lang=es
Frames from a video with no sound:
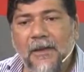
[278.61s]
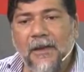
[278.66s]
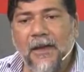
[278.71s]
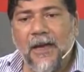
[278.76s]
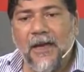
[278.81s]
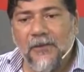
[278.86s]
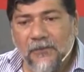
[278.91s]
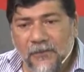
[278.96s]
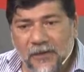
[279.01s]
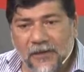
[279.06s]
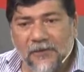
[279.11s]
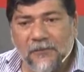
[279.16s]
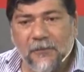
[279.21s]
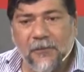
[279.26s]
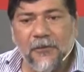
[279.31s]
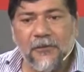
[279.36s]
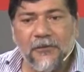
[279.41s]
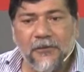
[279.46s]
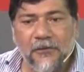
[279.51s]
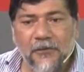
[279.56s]
hay una
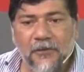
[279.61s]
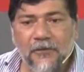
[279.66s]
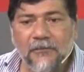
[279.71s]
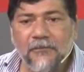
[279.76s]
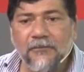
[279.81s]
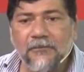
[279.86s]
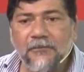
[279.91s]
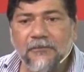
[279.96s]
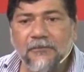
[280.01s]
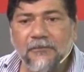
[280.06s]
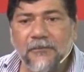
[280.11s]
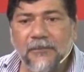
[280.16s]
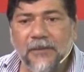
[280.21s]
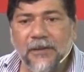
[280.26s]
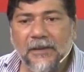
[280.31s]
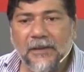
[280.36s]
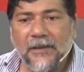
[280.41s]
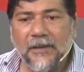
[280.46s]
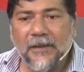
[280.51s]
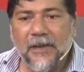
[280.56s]
explosión
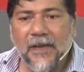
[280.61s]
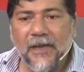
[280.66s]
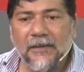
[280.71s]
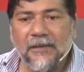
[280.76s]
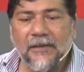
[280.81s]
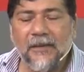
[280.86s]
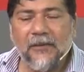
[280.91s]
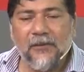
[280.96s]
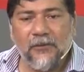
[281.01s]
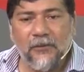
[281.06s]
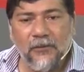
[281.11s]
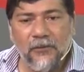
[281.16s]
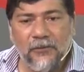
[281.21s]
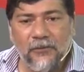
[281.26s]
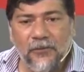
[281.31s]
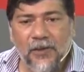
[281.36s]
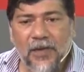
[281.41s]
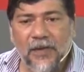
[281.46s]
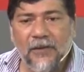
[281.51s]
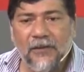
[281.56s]
hacia lo
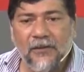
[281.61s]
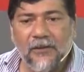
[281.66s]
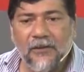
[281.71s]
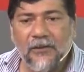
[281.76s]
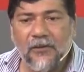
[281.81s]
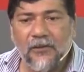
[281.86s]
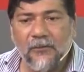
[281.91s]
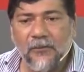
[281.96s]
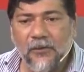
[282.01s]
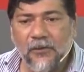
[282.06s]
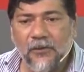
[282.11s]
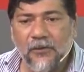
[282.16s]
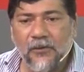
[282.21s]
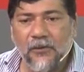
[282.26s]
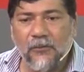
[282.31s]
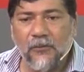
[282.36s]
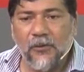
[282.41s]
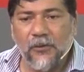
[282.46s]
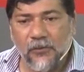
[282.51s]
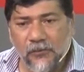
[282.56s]
cultural como,
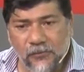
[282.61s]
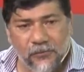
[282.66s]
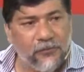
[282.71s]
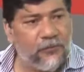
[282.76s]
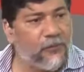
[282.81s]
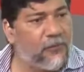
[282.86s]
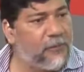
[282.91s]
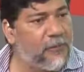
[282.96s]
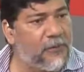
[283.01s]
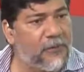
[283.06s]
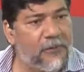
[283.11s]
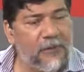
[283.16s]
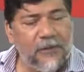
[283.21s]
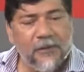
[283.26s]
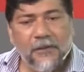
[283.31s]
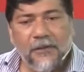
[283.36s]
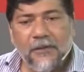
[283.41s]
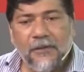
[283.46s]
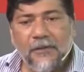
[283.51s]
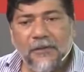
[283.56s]
como consumo
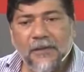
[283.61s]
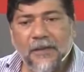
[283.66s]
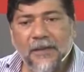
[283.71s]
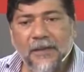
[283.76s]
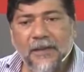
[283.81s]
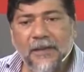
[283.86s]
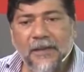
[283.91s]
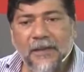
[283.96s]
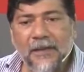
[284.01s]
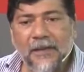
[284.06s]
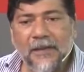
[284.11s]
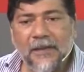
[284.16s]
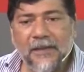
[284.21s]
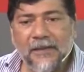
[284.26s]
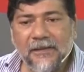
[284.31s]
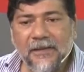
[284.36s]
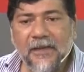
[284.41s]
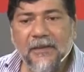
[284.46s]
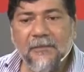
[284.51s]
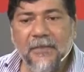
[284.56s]
y que
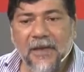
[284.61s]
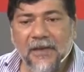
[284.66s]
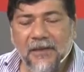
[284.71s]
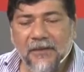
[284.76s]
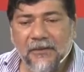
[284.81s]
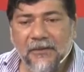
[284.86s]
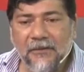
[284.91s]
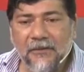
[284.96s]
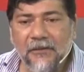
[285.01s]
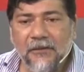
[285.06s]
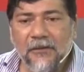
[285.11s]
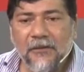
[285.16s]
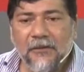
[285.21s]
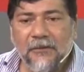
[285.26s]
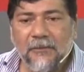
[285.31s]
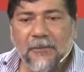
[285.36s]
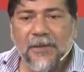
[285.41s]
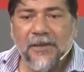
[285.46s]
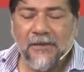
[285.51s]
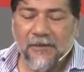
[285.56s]
es el mérito
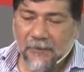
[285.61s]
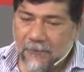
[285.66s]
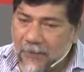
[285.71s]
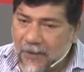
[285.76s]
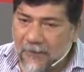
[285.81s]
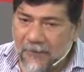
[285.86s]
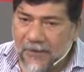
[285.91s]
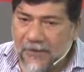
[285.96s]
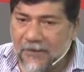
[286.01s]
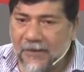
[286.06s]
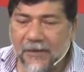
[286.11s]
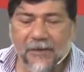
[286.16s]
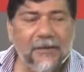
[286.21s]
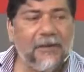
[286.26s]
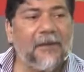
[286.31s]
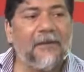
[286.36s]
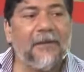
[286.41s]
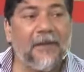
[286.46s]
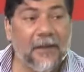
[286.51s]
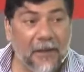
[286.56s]
principalmente del
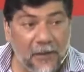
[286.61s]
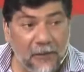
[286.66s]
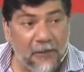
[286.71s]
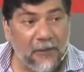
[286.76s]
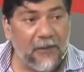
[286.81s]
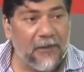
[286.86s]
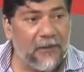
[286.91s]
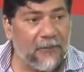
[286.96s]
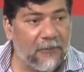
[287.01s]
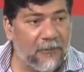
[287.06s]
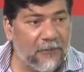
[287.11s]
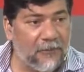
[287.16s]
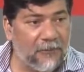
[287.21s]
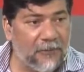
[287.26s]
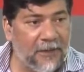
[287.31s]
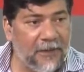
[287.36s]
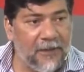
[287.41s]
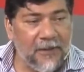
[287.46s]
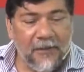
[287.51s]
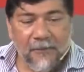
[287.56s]
trabajador de la
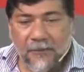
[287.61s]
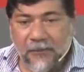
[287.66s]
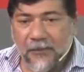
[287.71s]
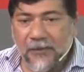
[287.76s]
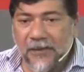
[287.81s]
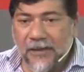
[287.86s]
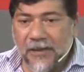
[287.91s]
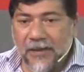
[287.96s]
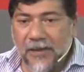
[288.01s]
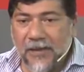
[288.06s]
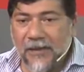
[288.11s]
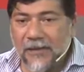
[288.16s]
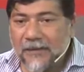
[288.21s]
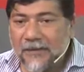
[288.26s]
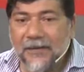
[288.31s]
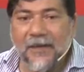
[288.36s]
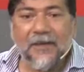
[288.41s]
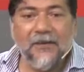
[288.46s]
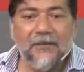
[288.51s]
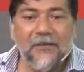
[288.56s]
cultura, porque el
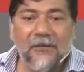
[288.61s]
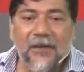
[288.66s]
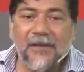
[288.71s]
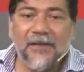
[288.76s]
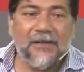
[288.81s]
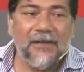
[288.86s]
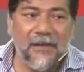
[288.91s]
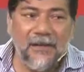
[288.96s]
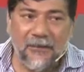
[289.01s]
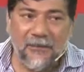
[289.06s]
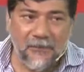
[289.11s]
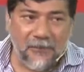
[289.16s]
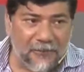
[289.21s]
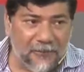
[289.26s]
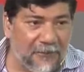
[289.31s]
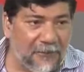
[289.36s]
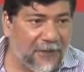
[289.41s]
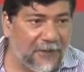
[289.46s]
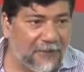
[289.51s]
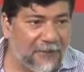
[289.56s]
Estado no hace la
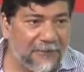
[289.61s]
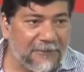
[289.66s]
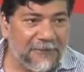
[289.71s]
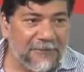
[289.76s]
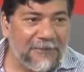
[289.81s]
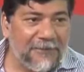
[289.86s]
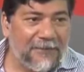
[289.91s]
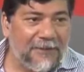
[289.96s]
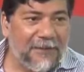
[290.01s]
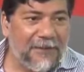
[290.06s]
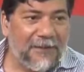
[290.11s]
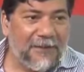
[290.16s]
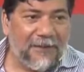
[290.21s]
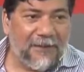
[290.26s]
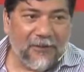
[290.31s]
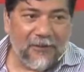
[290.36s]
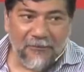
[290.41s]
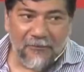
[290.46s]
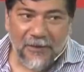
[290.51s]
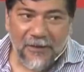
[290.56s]
cultura. El
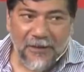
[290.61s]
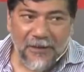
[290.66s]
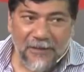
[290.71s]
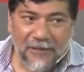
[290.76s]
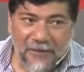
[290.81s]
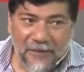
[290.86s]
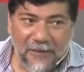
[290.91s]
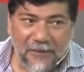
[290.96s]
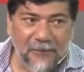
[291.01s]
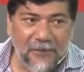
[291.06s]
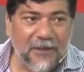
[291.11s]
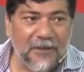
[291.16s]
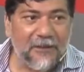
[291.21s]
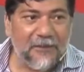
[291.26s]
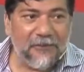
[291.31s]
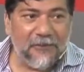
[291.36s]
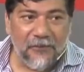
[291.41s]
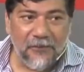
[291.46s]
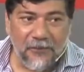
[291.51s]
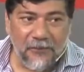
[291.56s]
Estado administra una
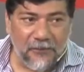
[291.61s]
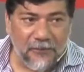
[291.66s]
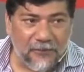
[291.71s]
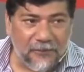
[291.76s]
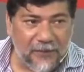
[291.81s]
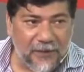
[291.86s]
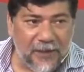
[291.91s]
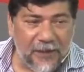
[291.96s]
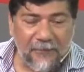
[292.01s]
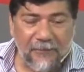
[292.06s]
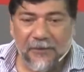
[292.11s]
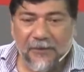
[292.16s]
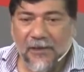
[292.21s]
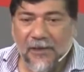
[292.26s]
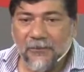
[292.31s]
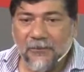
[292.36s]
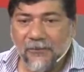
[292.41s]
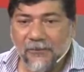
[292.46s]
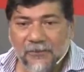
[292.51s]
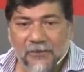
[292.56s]
gestión cultural, pero
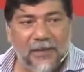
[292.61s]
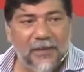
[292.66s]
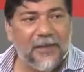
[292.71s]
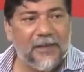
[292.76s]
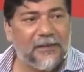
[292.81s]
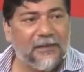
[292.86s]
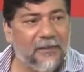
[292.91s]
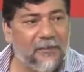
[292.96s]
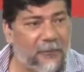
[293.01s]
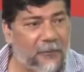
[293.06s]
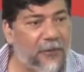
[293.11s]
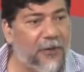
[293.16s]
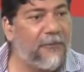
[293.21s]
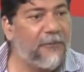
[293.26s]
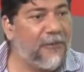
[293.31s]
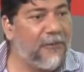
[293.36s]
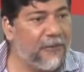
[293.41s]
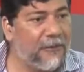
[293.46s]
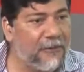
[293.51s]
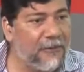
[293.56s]
la cultura la hace el
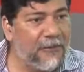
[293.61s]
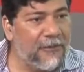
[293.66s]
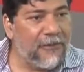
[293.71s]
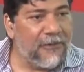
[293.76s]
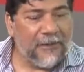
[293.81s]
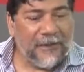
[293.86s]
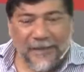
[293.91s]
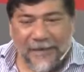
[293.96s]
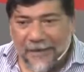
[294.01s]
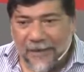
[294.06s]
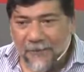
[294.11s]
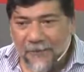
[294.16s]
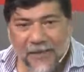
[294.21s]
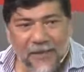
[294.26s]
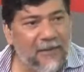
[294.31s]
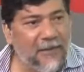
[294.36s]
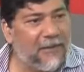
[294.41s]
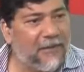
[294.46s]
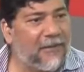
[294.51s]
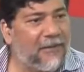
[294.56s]
pueblo, que
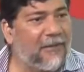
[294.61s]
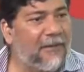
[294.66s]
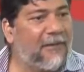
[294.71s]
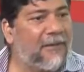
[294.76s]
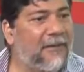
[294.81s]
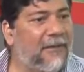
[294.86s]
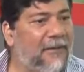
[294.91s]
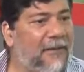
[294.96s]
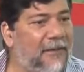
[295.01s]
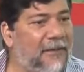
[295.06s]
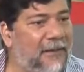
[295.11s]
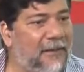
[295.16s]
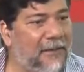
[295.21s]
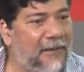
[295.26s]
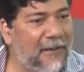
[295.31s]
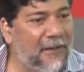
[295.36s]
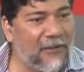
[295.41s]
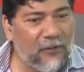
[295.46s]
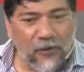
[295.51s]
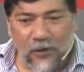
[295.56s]
camina,
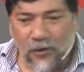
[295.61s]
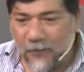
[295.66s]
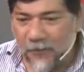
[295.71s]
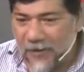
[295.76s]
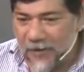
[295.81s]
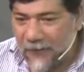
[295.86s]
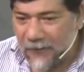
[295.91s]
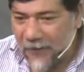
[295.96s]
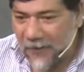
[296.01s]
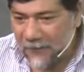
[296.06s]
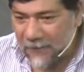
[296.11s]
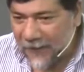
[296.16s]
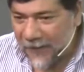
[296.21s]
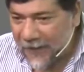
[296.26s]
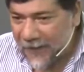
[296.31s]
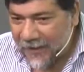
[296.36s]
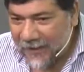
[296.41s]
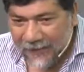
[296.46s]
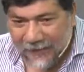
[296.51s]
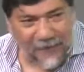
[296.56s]
que, come una
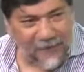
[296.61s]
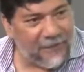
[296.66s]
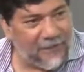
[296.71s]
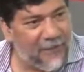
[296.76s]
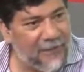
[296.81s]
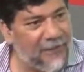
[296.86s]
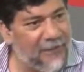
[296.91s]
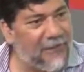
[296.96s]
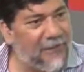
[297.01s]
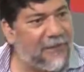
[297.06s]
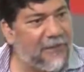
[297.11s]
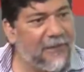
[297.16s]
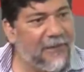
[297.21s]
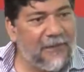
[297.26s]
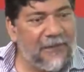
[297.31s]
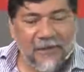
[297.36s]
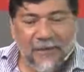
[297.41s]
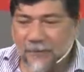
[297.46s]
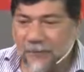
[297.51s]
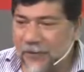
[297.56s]
empanada salteña,
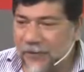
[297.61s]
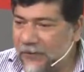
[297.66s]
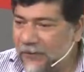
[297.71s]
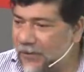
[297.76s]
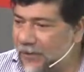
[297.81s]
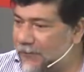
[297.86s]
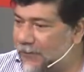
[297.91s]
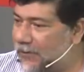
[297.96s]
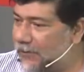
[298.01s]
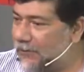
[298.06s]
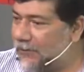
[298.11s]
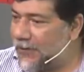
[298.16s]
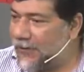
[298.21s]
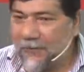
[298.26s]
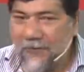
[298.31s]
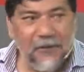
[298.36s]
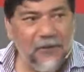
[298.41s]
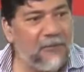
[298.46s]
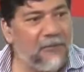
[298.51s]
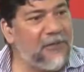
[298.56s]
pero también un
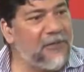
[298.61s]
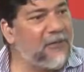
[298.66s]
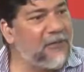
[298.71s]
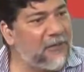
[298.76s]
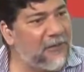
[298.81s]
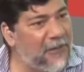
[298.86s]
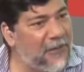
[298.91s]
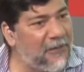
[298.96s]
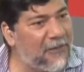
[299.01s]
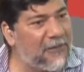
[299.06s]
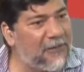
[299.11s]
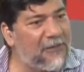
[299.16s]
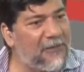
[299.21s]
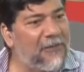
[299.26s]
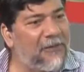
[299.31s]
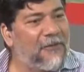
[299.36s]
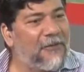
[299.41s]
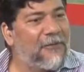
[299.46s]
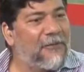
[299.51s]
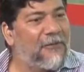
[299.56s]
reviro misionero,
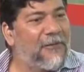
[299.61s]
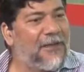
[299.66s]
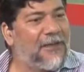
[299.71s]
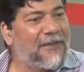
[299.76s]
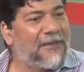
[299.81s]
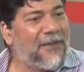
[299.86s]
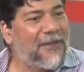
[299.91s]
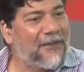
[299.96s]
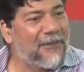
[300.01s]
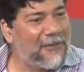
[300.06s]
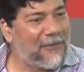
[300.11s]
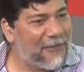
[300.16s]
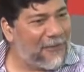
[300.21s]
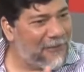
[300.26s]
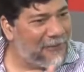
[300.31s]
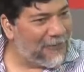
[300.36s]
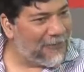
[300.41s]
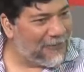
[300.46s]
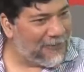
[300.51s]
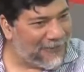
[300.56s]
un
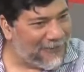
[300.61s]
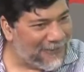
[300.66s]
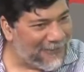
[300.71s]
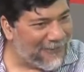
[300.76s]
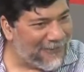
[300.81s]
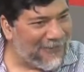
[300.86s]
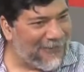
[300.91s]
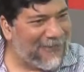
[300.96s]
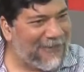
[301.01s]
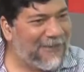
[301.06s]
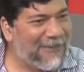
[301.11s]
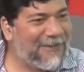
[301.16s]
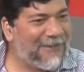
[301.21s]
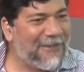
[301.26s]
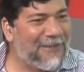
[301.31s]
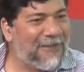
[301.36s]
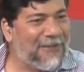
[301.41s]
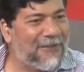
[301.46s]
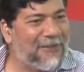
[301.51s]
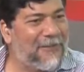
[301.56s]
asado, ¿no?
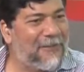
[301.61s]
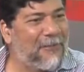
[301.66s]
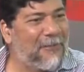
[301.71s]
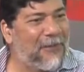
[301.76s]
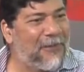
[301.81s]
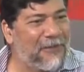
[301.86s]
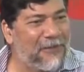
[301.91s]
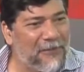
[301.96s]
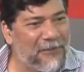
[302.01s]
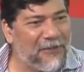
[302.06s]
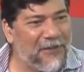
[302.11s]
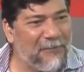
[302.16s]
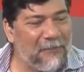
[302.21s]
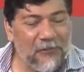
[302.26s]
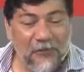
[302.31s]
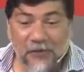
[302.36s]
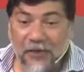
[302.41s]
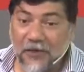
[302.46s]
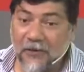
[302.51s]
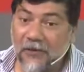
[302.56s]
Este, eh, por eso
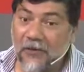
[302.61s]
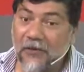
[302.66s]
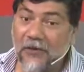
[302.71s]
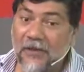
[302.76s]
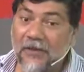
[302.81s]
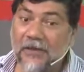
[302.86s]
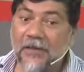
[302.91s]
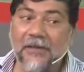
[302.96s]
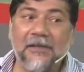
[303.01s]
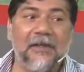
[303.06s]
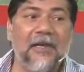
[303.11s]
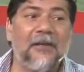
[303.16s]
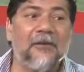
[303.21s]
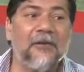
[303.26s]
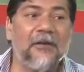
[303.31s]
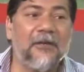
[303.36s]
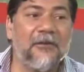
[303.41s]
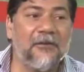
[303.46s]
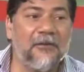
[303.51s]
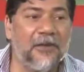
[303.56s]
decimos, che, no, este
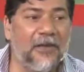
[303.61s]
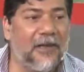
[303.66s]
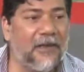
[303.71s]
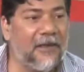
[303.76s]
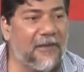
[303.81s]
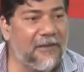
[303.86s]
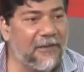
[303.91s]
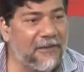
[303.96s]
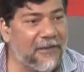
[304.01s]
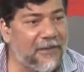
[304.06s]
asado es con carne de